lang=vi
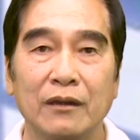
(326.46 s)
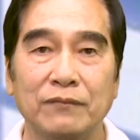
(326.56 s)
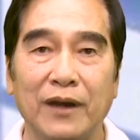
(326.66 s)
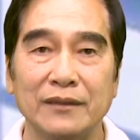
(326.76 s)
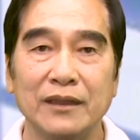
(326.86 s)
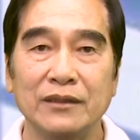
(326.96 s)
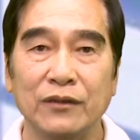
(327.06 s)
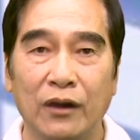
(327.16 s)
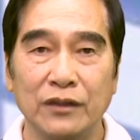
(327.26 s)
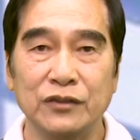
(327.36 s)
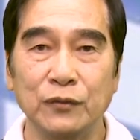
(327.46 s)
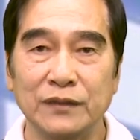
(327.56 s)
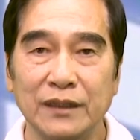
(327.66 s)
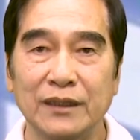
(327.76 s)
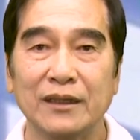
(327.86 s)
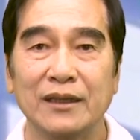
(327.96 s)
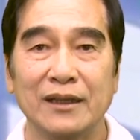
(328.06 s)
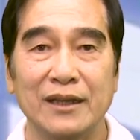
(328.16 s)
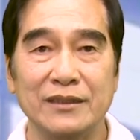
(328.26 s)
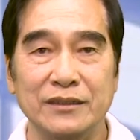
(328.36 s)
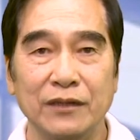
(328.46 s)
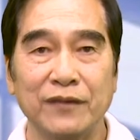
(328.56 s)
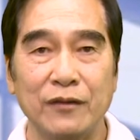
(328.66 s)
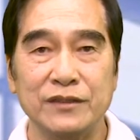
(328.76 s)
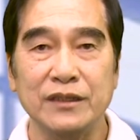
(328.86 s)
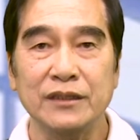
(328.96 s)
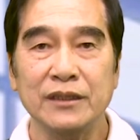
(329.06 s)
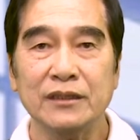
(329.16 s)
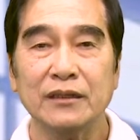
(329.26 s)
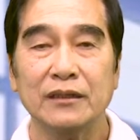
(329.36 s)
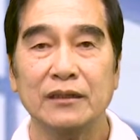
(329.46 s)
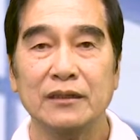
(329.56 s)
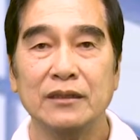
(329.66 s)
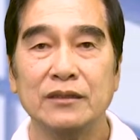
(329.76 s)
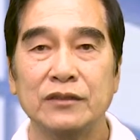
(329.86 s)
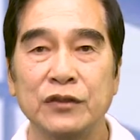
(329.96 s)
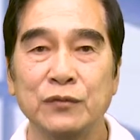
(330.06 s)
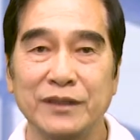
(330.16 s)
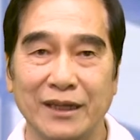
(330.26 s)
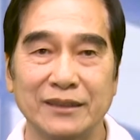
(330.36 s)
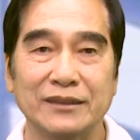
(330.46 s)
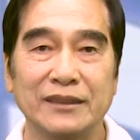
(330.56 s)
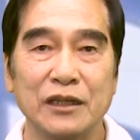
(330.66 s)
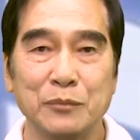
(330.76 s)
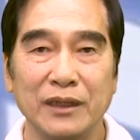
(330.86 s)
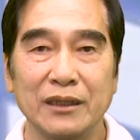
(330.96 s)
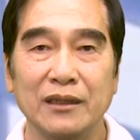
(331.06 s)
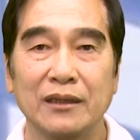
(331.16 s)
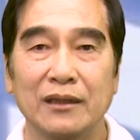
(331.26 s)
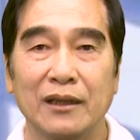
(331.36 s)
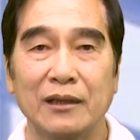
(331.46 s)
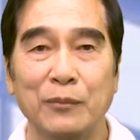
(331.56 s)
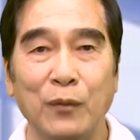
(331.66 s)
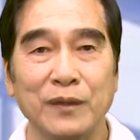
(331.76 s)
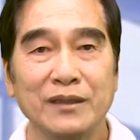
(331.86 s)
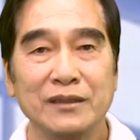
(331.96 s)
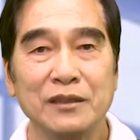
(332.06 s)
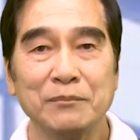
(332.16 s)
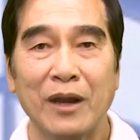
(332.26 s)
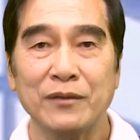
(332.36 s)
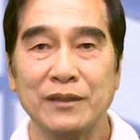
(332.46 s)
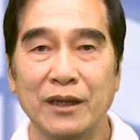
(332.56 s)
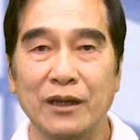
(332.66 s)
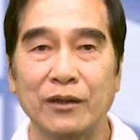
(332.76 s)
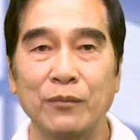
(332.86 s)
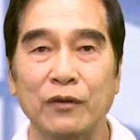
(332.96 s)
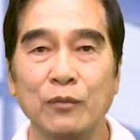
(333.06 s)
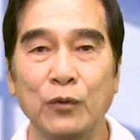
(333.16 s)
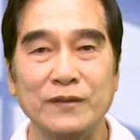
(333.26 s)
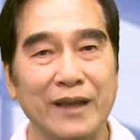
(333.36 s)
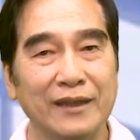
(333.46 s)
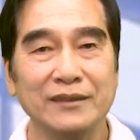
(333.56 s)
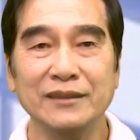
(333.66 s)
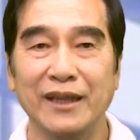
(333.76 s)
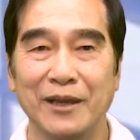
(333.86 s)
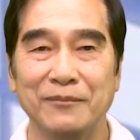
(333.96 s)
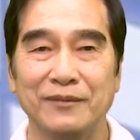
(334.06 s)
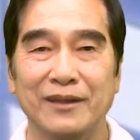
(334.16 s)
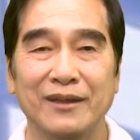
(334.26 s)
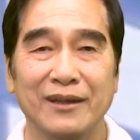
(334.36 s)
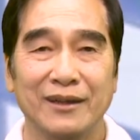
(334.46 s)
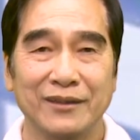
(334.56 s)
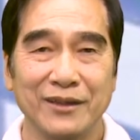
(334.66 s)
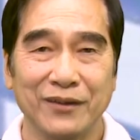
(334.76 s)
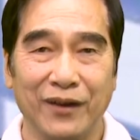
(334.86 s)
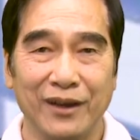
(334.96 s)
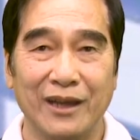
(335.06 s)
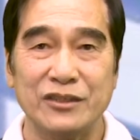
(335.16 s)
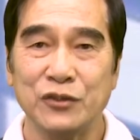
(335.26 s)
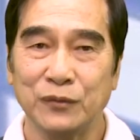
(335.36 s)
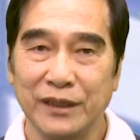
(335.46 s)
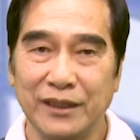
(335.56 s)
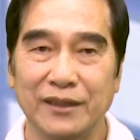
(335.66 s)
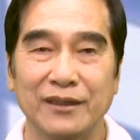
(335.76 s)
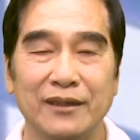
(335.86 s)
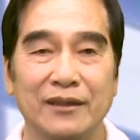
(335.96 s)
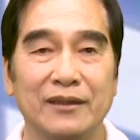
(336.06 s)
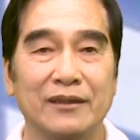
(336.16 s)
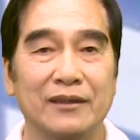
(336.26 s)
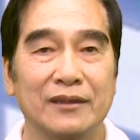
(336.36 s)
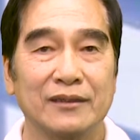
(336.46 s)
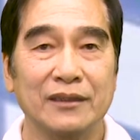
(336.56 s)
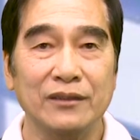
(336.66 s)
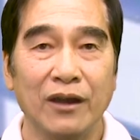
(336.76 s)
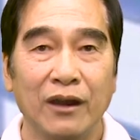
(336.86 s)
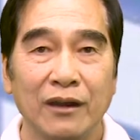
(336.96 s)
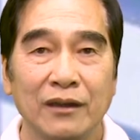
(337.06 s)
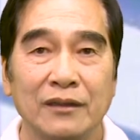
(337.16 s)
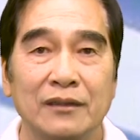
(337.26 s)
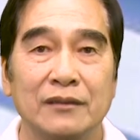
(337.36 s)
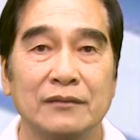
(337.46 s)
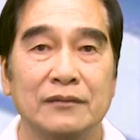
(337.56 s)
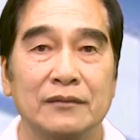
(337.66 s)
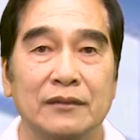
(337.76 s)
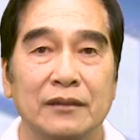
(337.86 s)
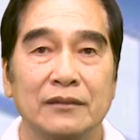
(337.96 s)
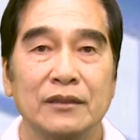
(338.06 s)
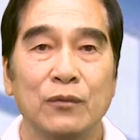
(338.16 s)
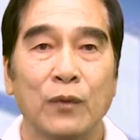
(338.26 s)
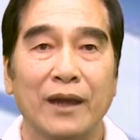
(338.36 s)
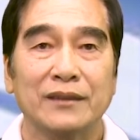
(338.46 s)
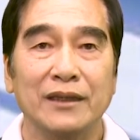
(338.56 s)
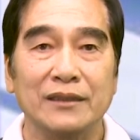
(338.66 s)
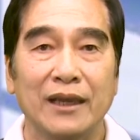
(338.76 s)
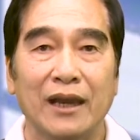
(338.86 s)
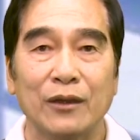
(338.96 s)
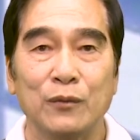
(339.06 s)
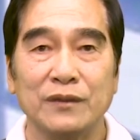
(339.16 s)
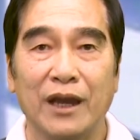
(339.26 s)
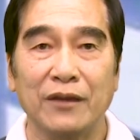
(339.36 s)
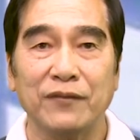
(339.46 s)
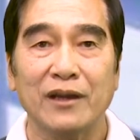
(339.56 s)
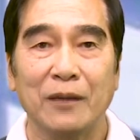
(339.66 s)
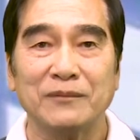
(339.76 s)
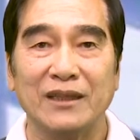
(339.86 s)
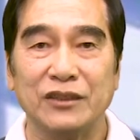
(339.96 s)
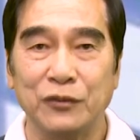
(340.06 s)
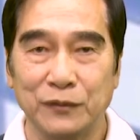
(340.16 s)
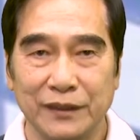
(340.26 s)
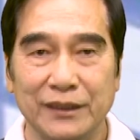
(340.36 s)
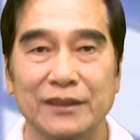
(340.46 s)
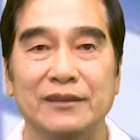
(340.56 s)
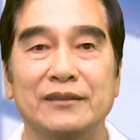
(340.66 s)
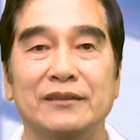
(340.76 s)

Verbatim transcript: và tên gọi Triều Tiên là dựa vào chi tiết triêu nhật tiên minh là một đất nước bao giờ cũng có buổi sáng tươi đẹp nên gọi là Triều Tiên. Từ đó, nhưng qua thời gian lâu dài phát âm thành Triều Tiên.